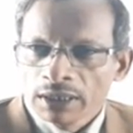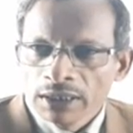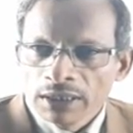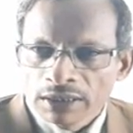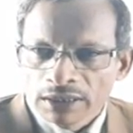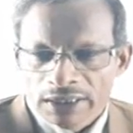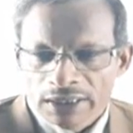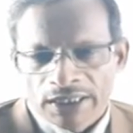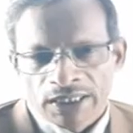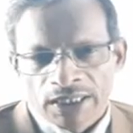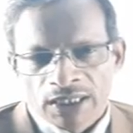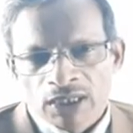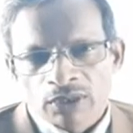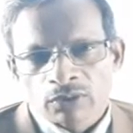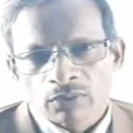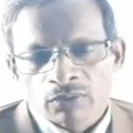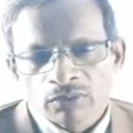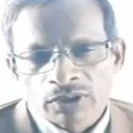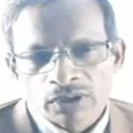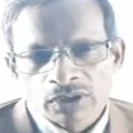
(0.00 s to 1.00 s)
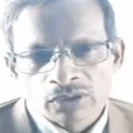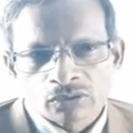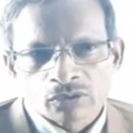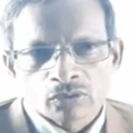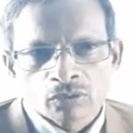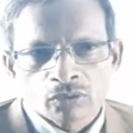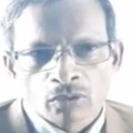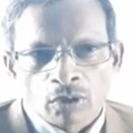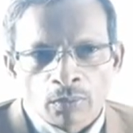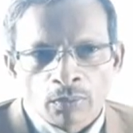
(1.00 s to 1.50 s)
ইতে ইলেকট্রনিক্স
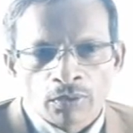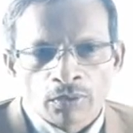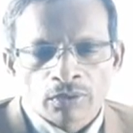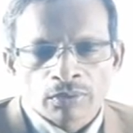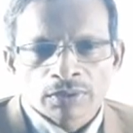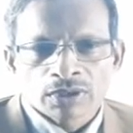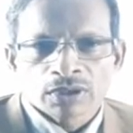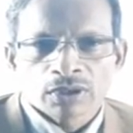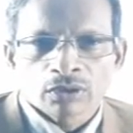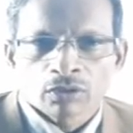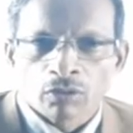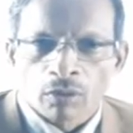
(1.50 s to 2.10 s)
গভর্নেন্স